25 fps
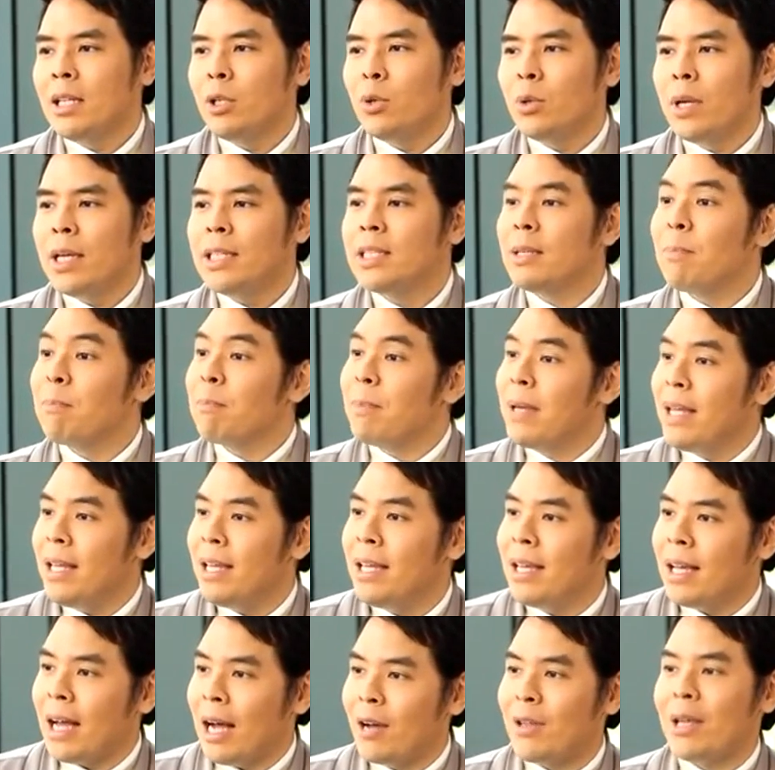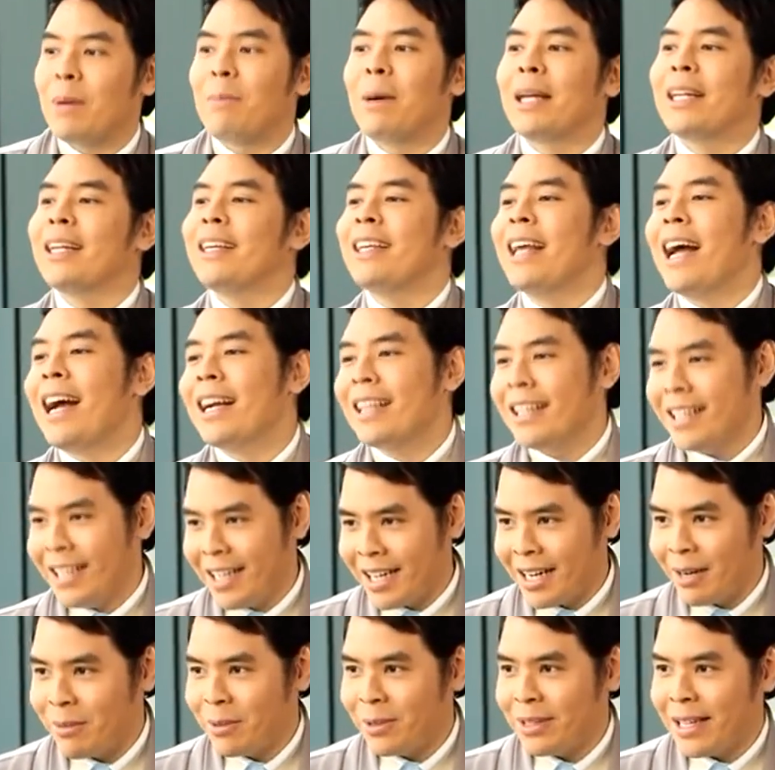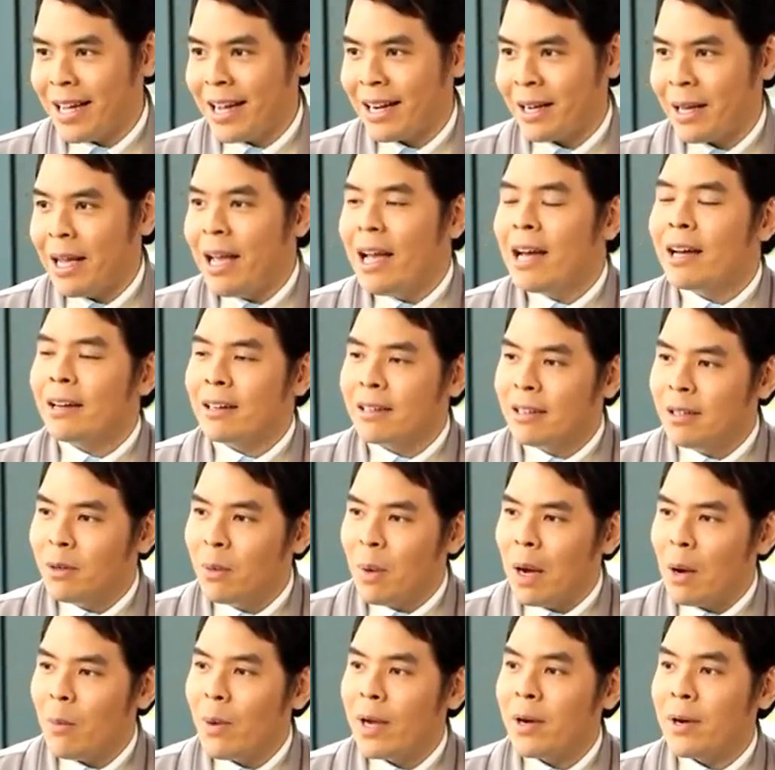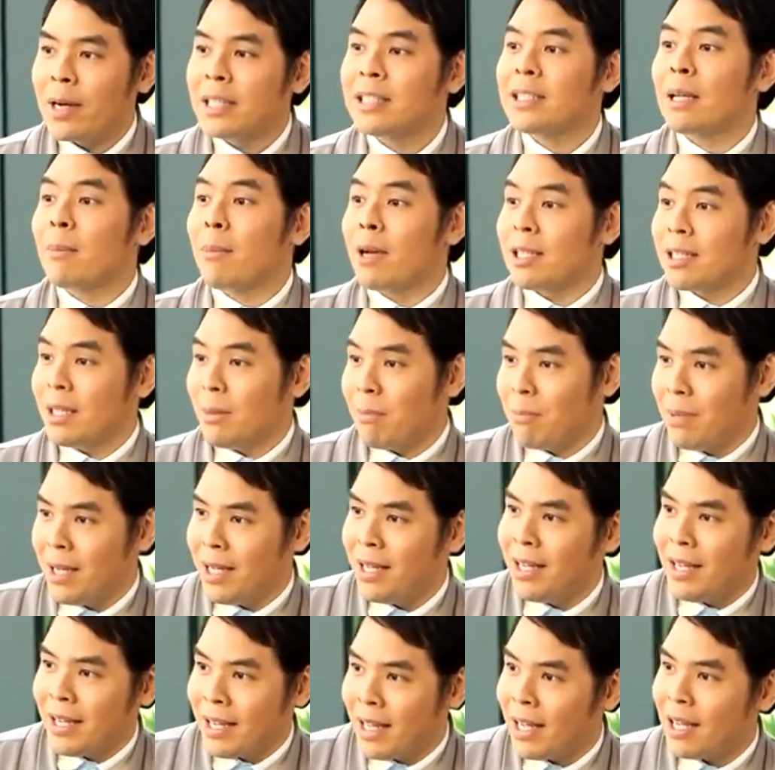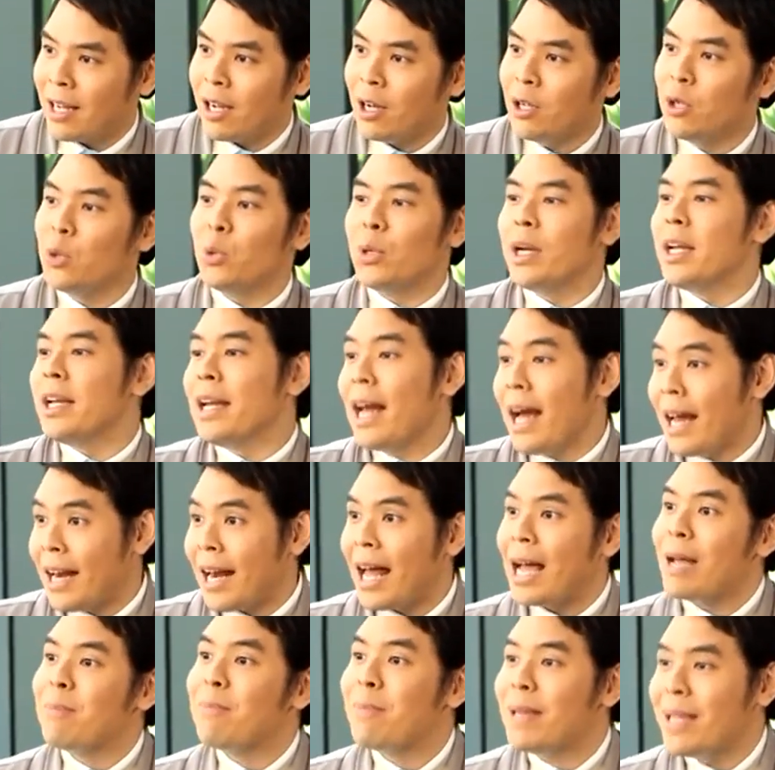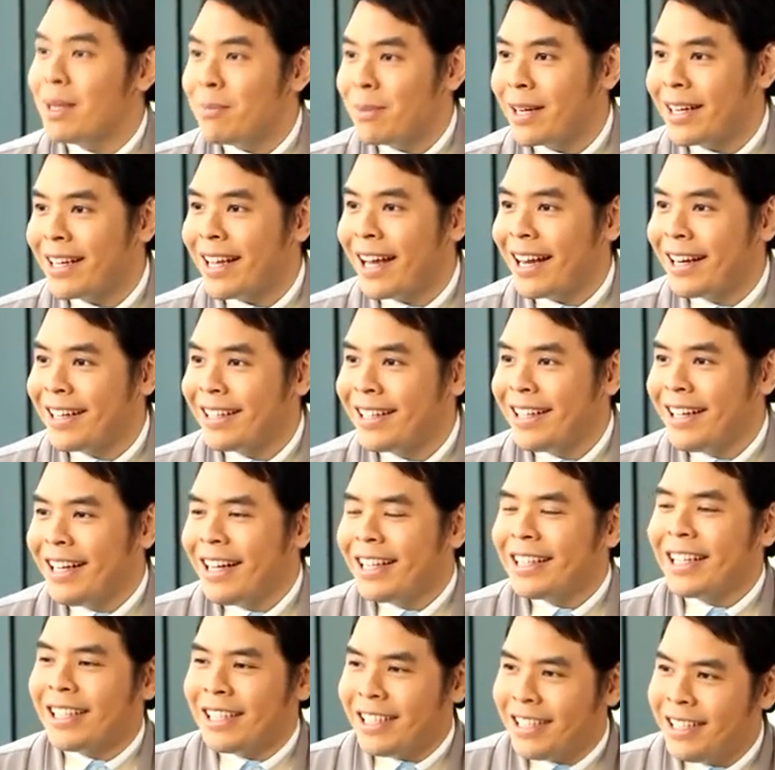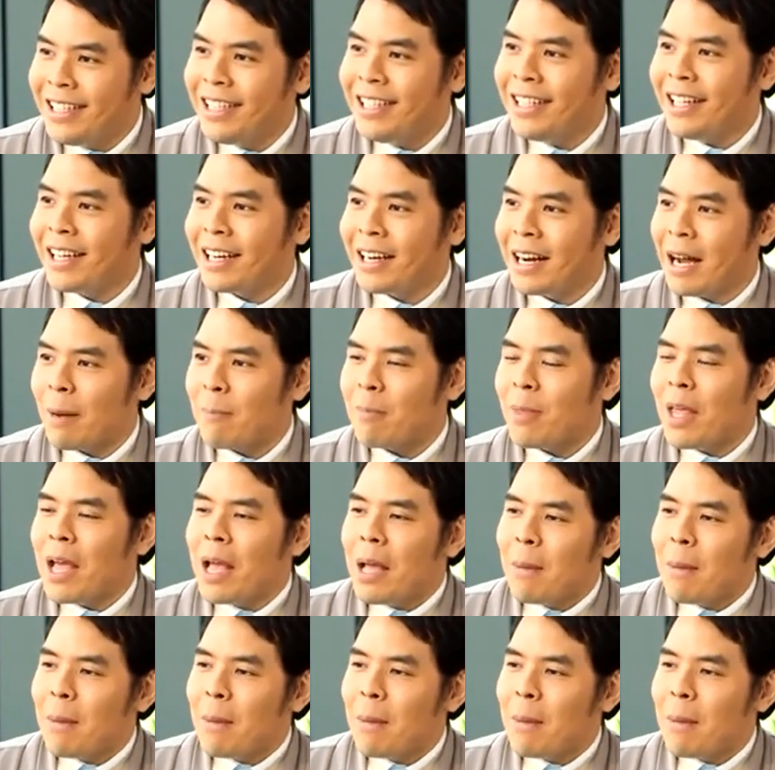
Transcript: นิดอยู่ได้ 10 ปีเอาอย่างบาดทะยักอย่างเงี้ยครับคุณตั๊กหรือว่าไวรัสตับอักเสบบีอย่างเงี้ยก็อยู่ได้นานหลายปีเหมือนกัน แต่ทีนี้เนี่ยครับ